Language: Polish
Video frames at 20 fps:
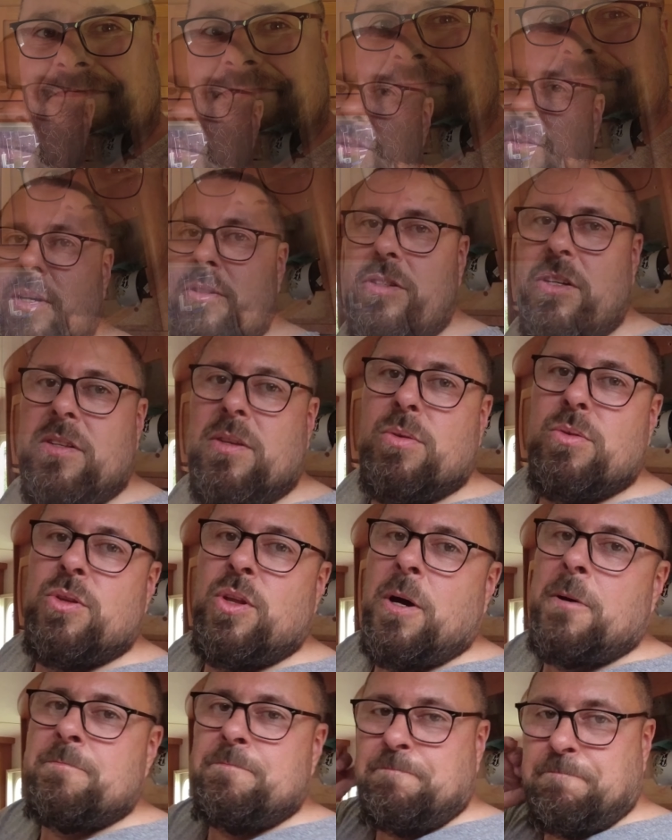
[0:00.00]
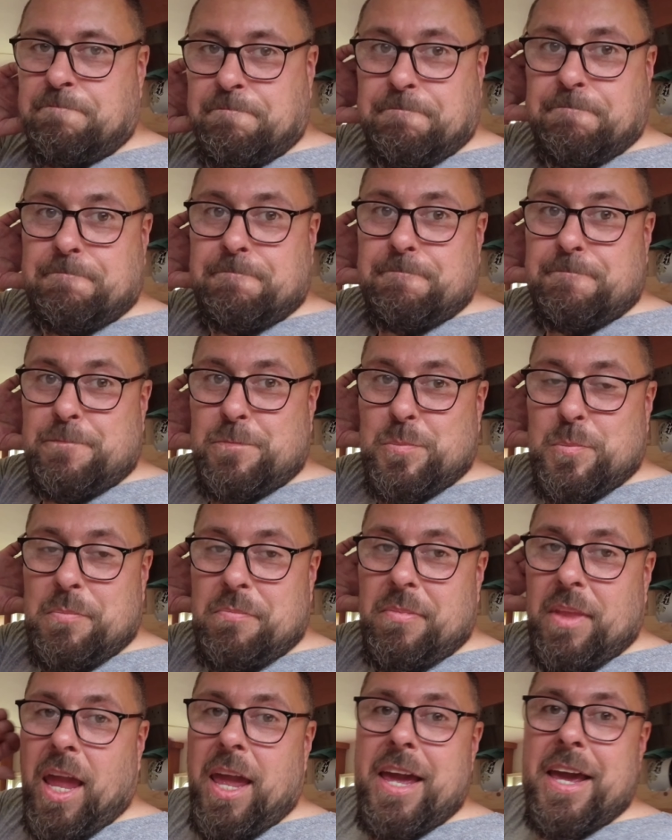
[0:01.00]
Słuchajcie, trudno.
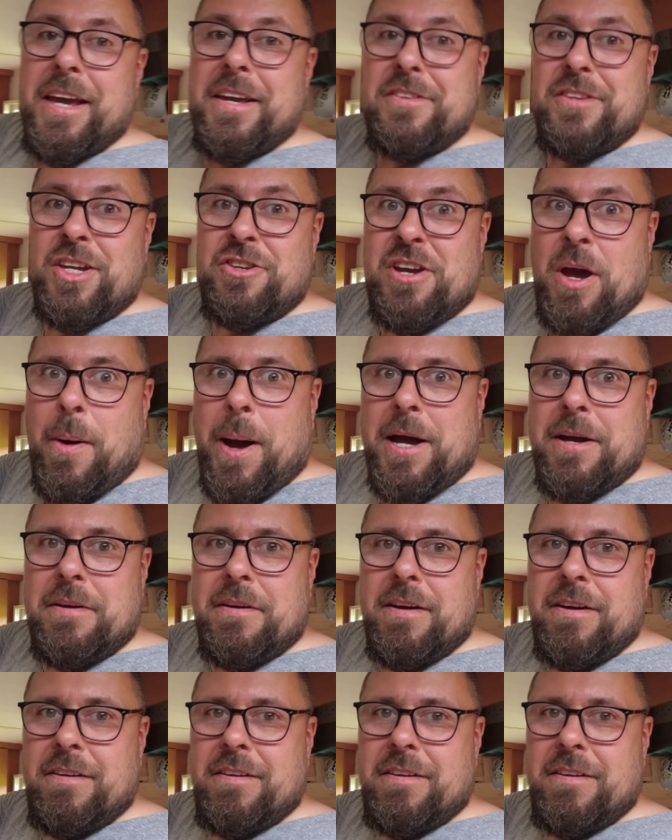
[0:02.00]
Nie działa.